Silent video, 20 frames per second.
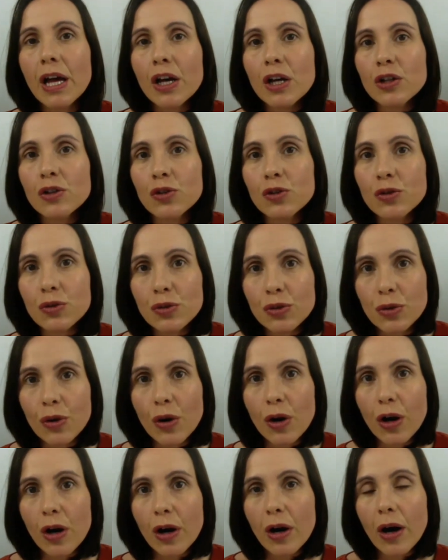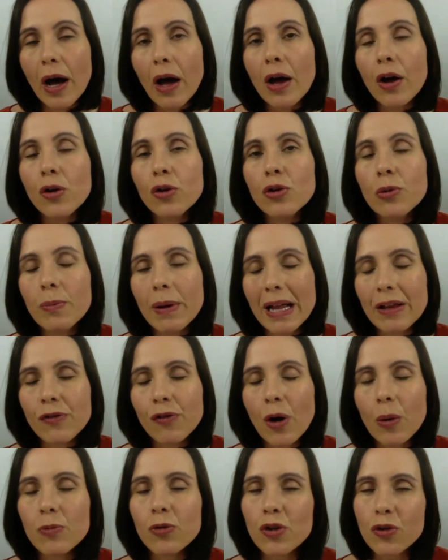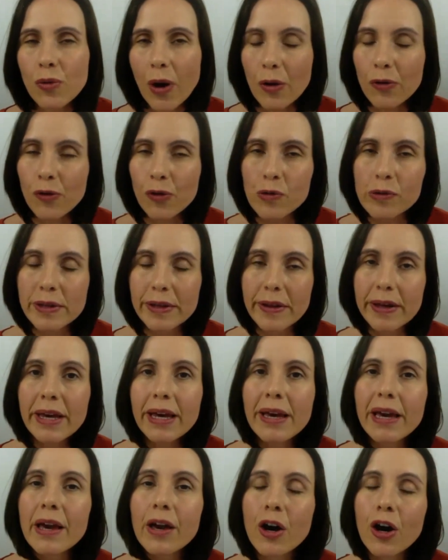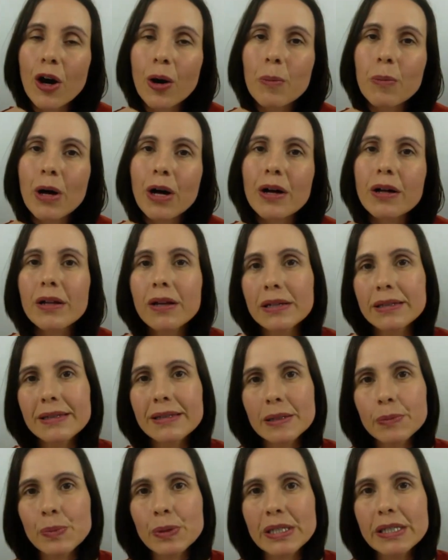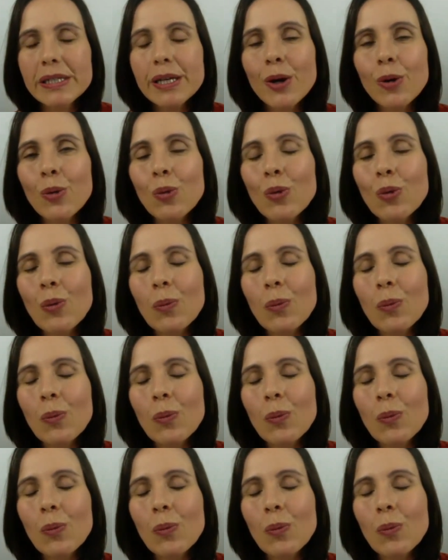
sur euh, une plateforme de crowdfunding comme Tipeee ou